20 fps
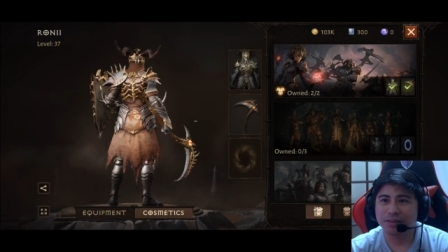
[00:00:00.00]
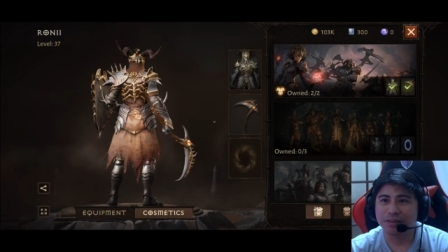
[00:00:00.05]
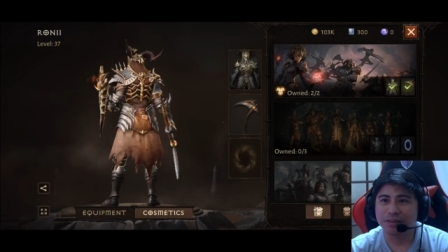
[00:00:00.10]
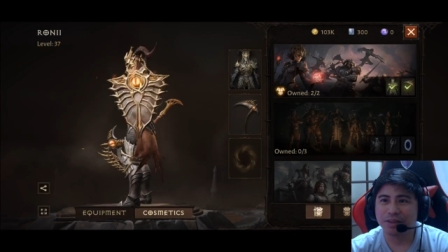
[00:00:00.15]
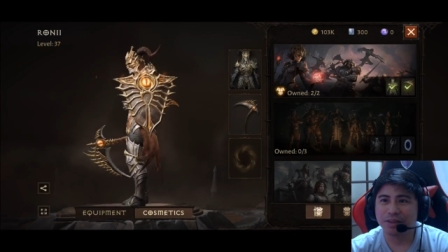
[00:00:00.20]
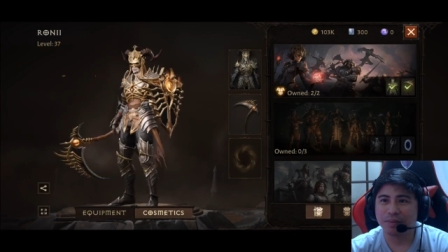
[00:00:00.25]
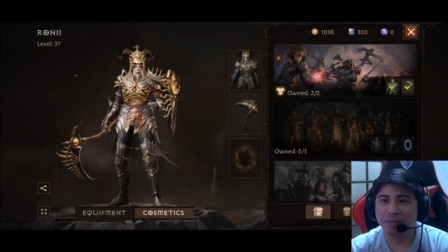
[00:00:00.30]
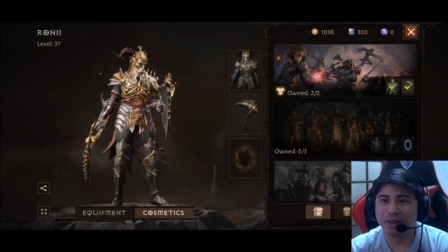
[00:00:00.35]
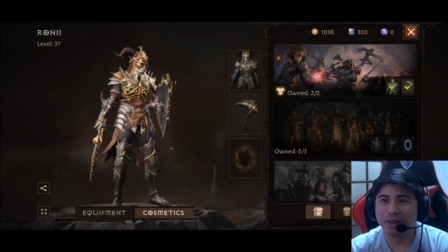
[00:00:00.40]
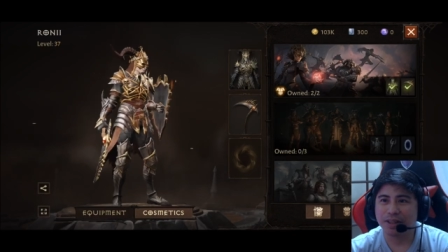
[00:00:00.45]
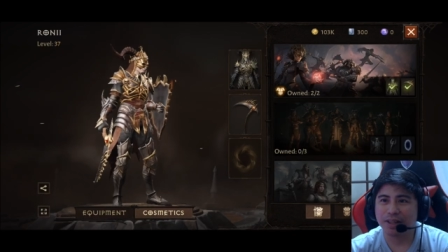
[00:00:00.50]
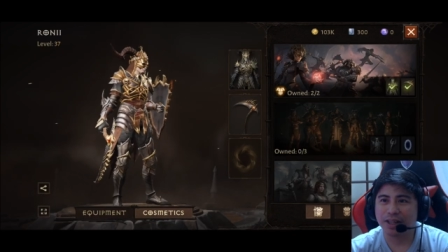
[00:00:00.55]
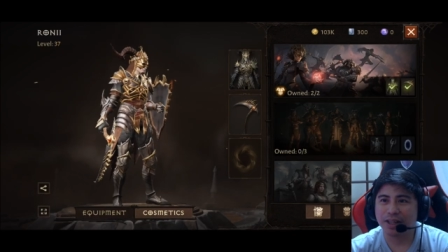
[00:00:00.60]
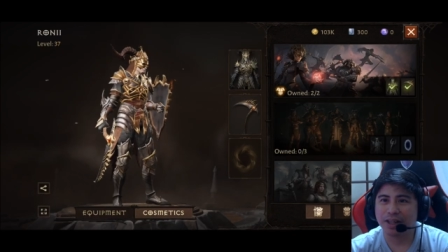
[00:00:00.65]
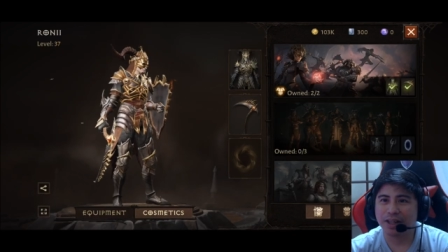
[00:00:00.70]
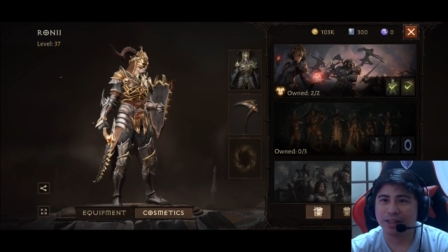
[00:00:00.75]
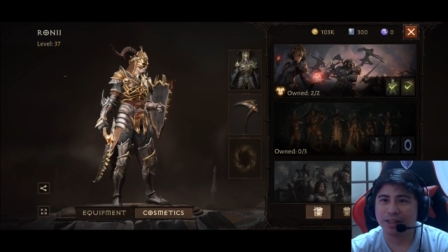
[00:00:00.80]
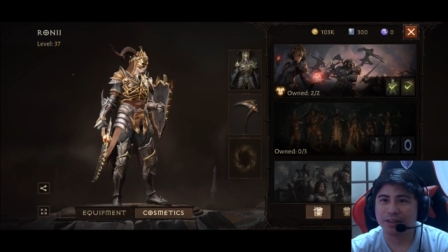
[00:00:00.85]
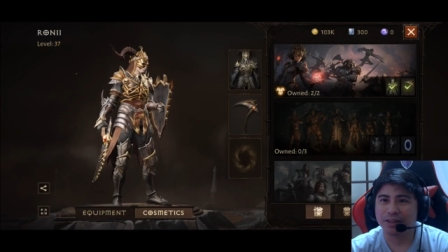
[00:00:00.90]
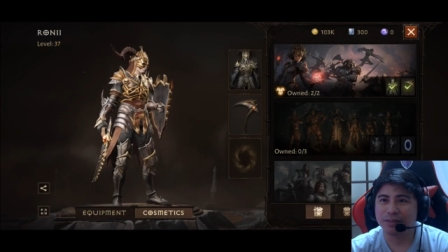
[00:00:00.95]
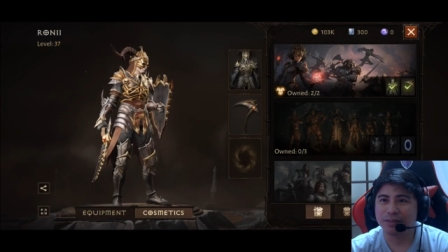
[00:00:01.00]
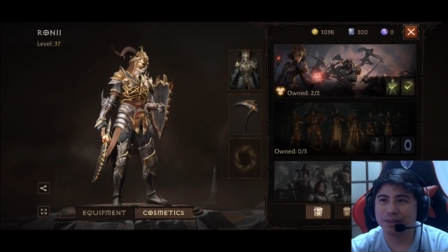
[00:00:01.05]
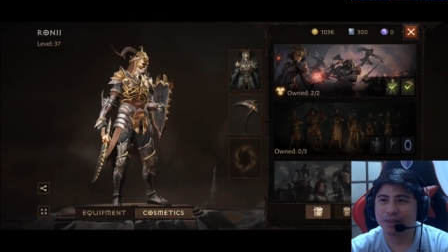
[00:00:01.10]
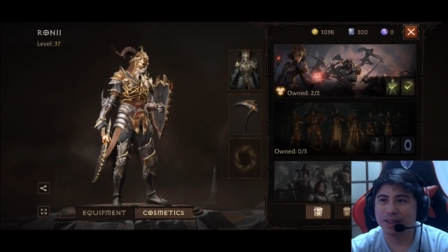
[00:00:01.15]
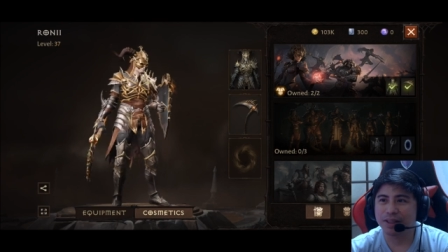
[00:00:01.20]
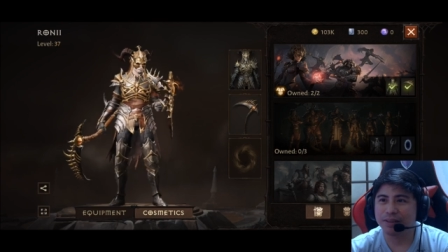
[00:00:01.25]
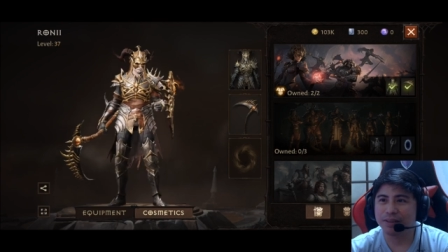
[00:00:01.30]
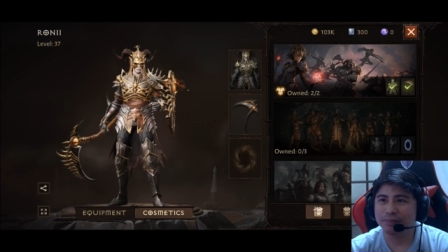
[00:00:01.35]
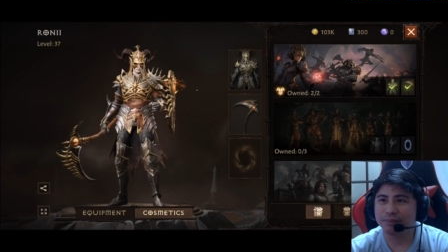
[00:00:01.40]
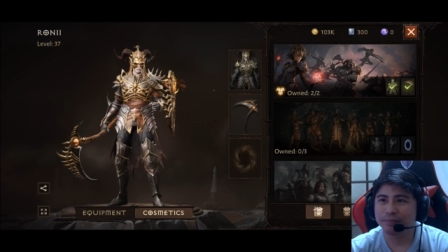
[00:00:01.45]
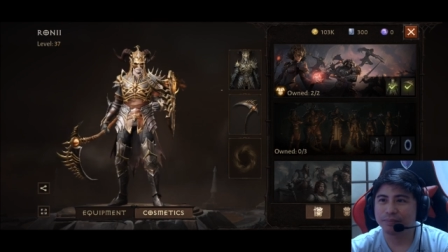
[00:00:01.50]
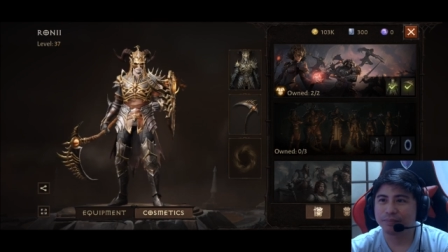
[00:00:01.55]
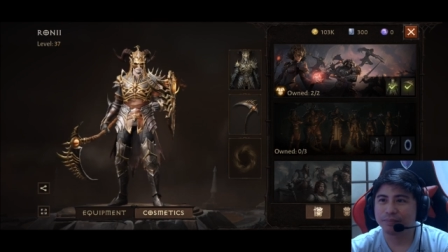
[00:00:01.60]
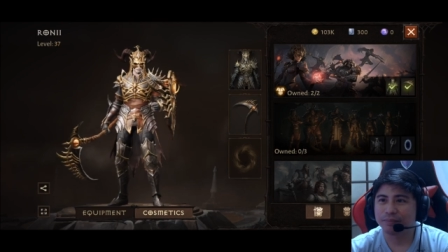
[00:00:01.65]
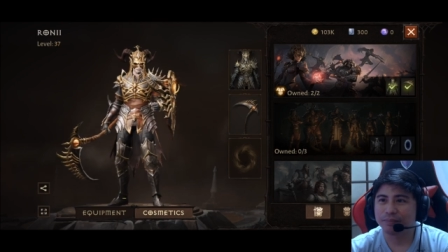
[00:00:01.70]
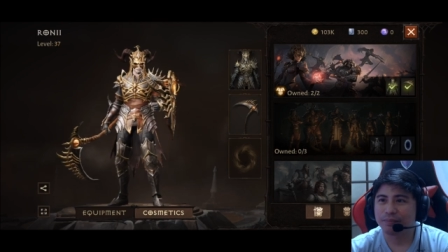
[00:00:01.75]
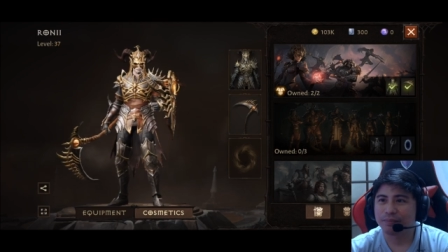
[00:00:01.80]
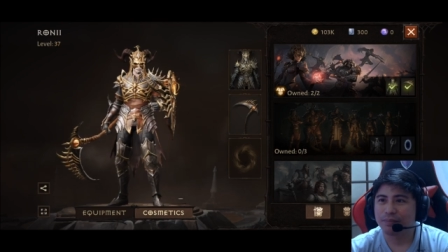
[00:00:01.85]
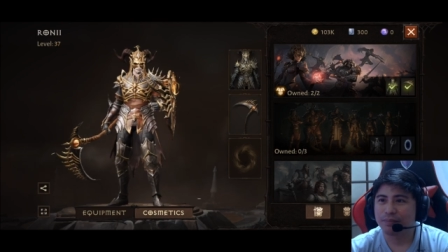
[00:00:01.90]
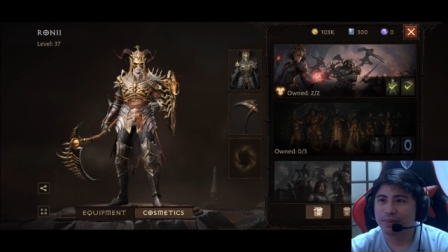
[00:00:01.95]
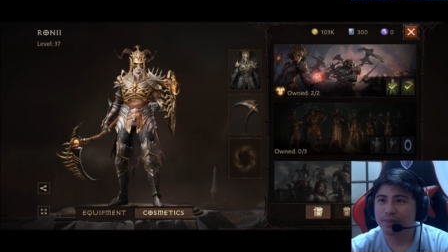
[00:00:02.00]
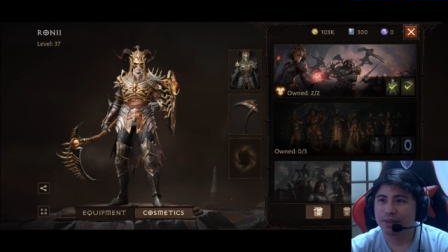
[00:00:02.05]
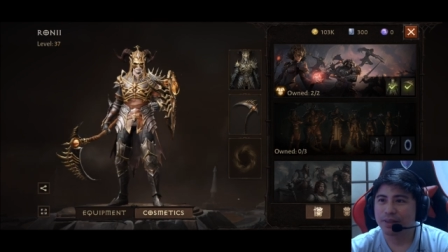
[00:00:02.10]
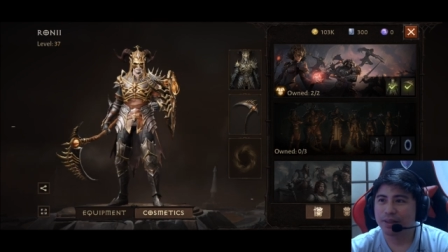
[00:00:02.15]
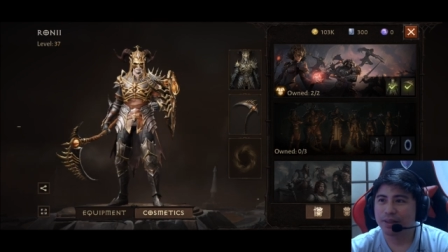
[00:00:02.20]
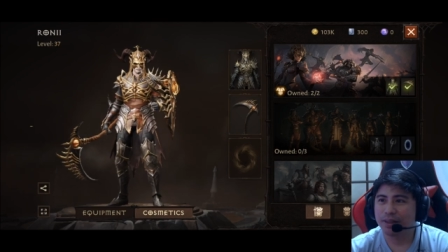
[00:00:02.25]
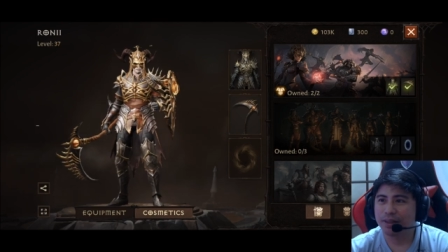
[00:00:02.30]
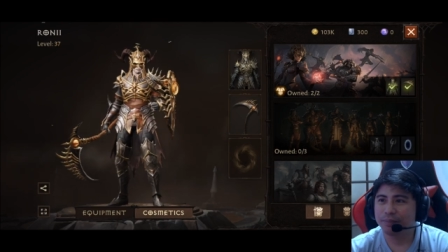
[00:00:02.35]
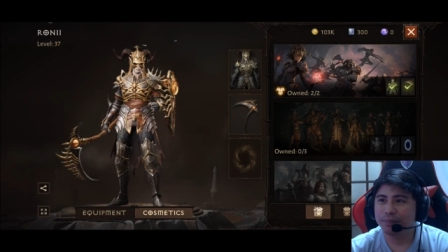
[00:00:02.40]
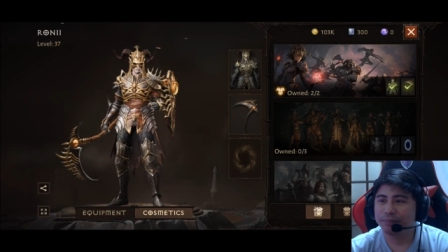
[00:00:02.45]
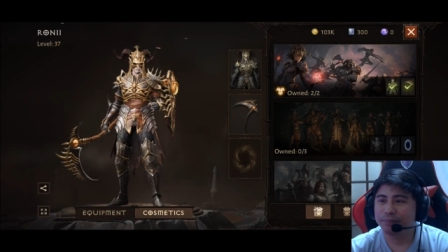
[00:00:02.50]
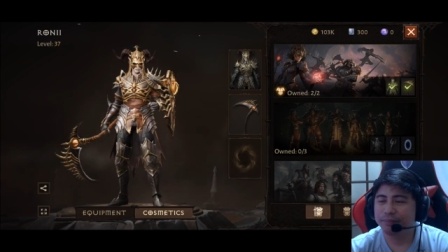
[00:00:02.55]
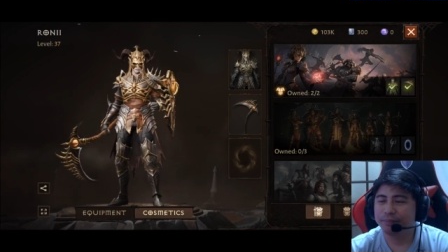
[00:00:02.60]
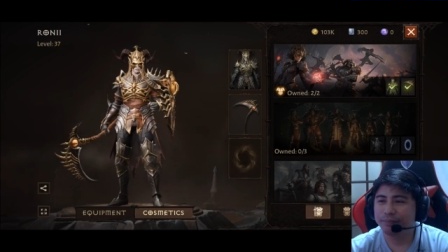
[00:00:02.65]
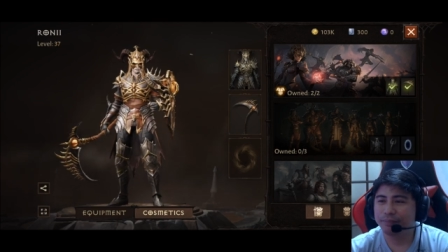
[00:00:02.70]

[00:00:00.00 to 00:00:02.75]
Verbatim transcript: 'di ba? Nakakatawa. Um uh,